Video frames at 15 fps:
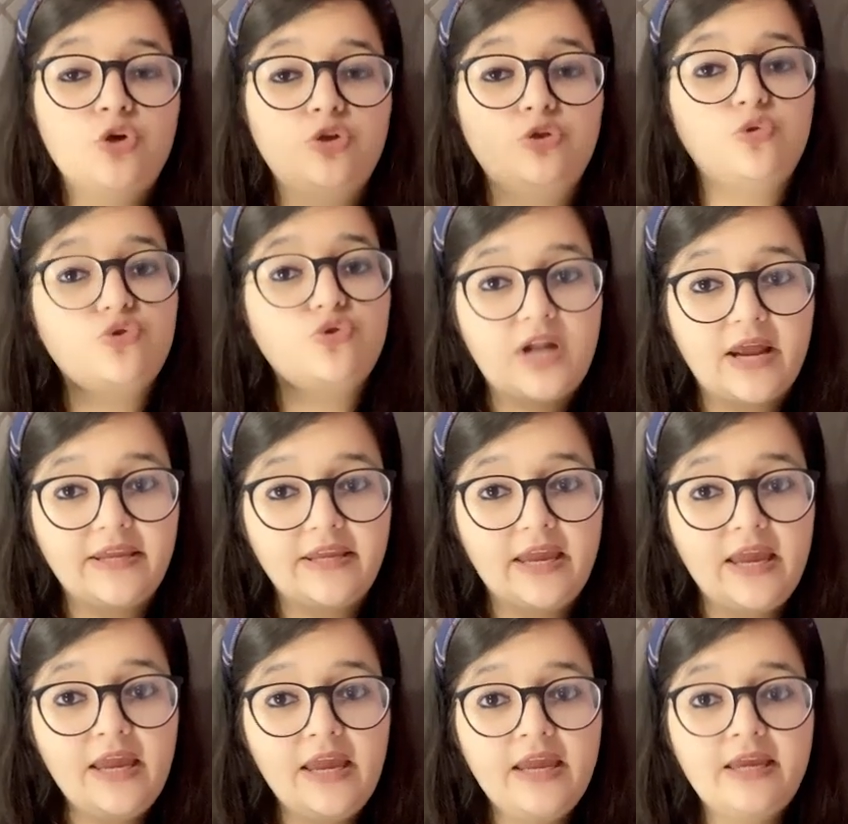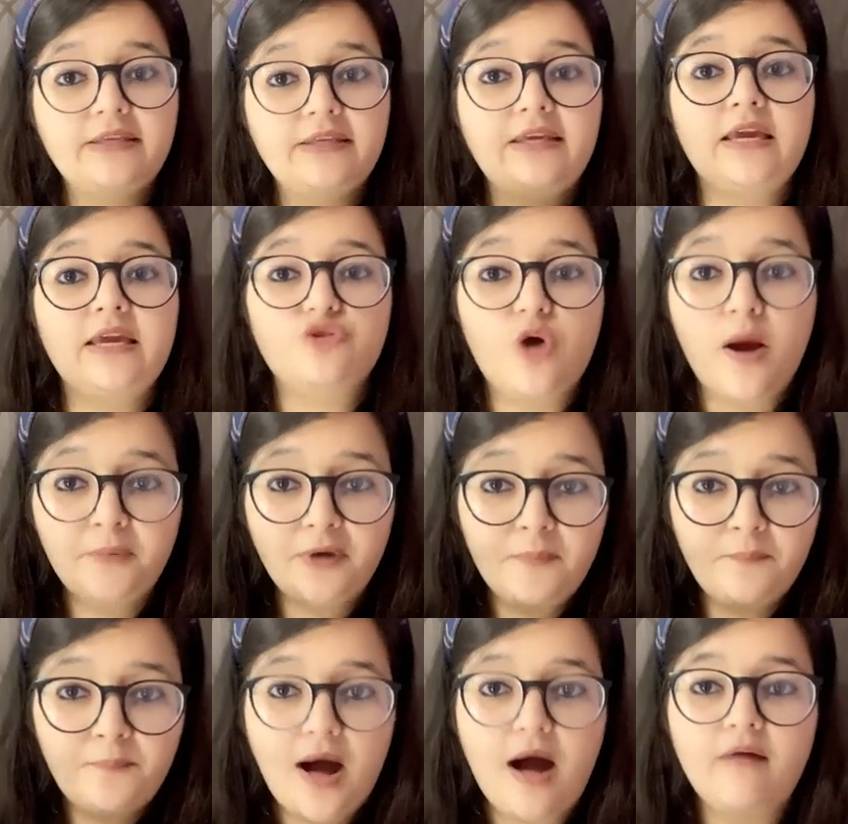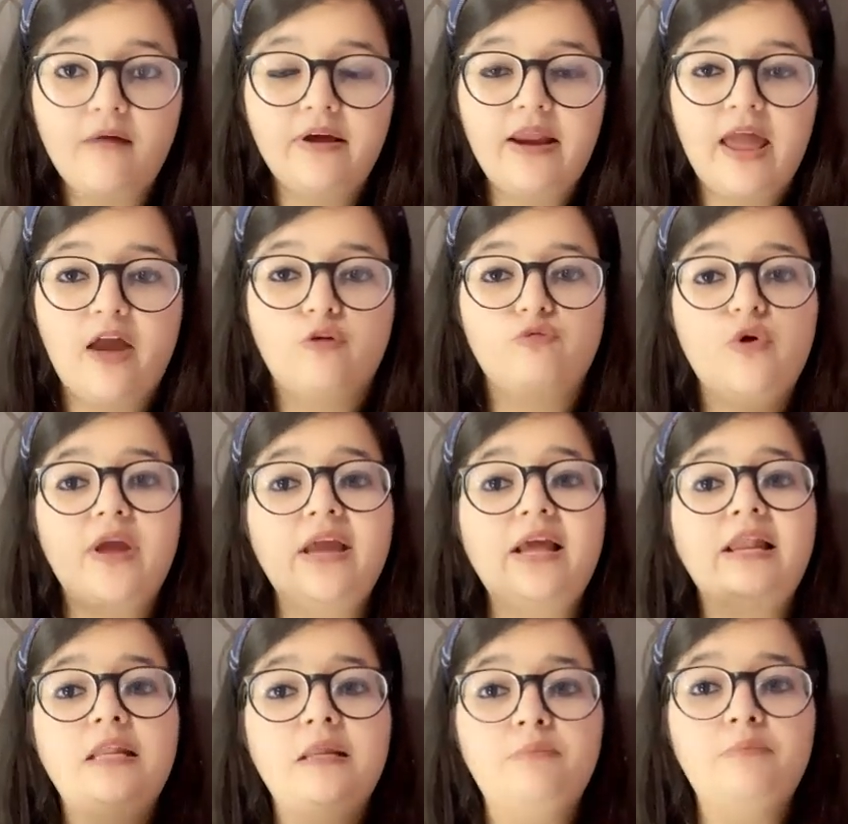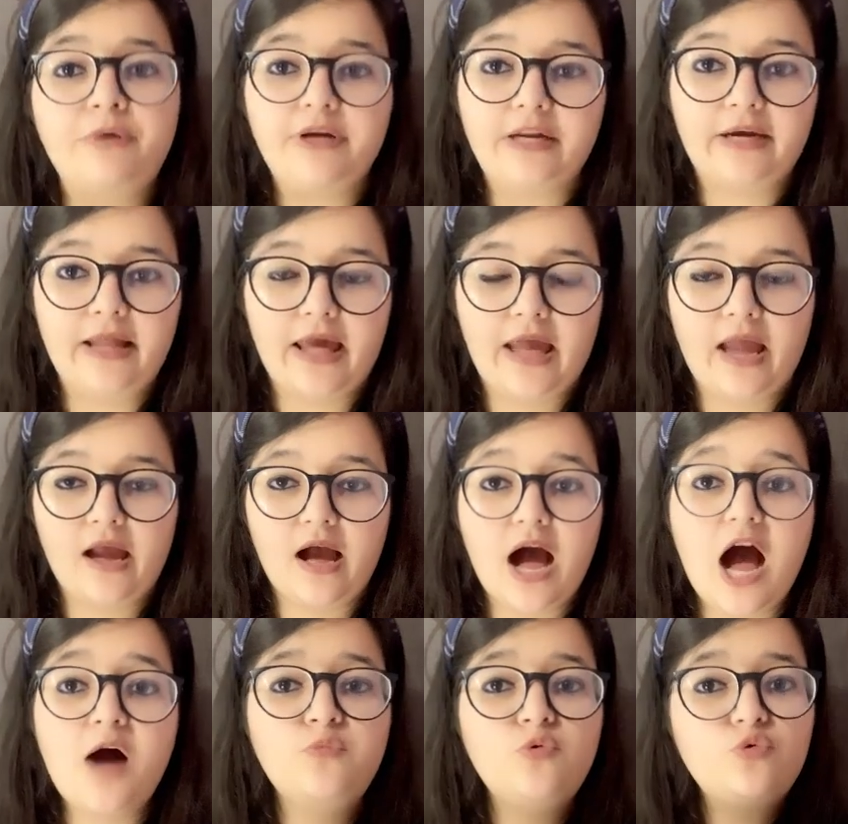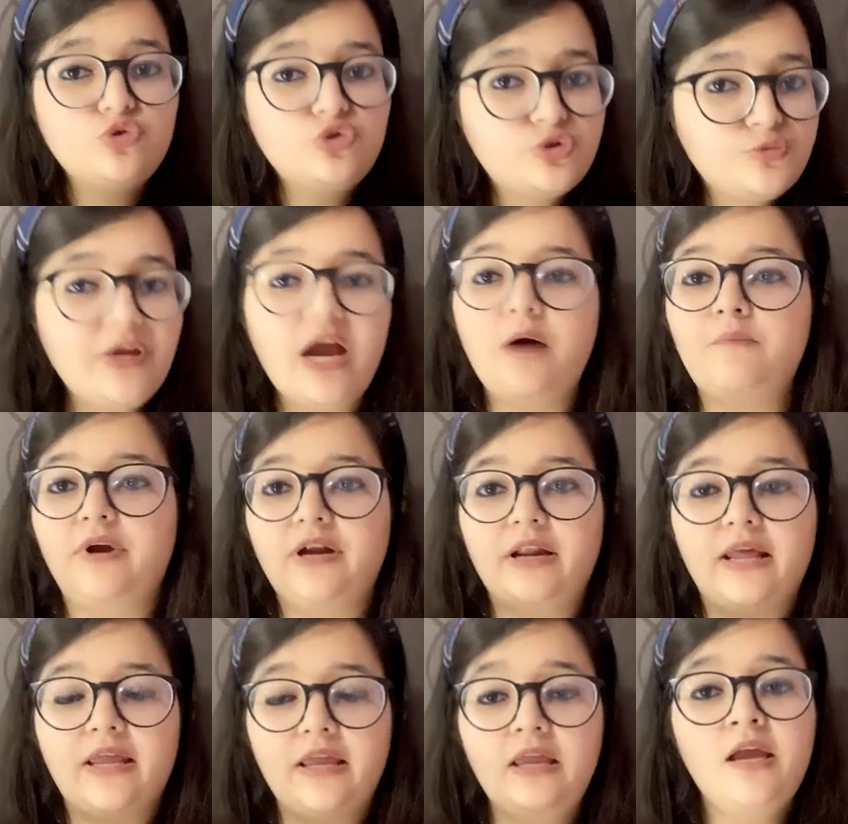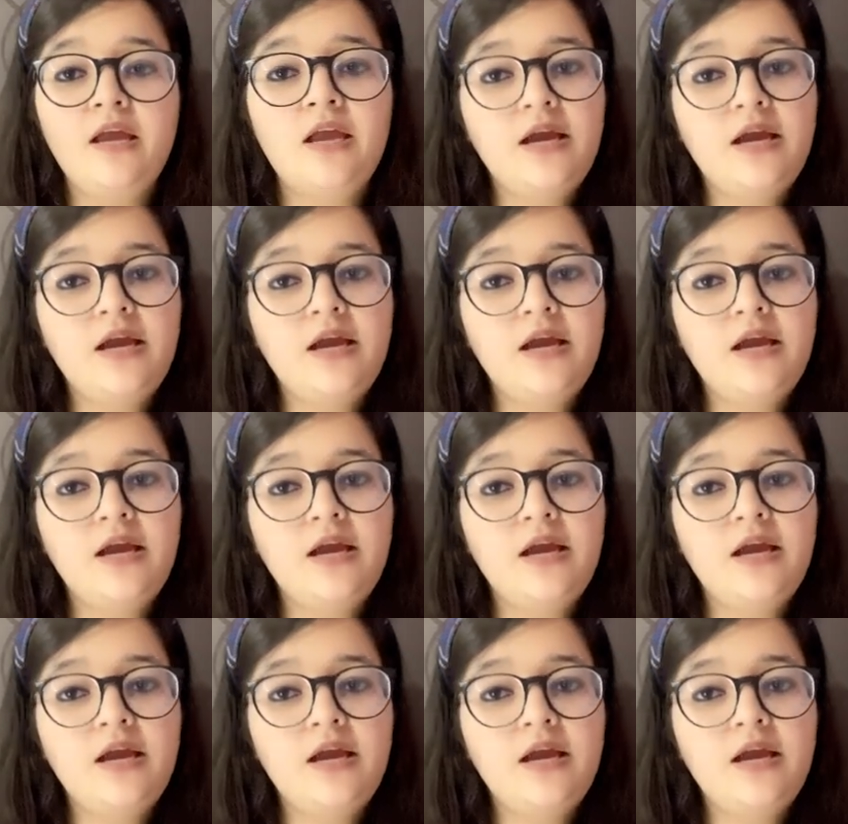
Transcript: दूसरा ये कि जो आपकी पावर है वो एक लिमिटेड है आप कुछ भी अमेंड नहीं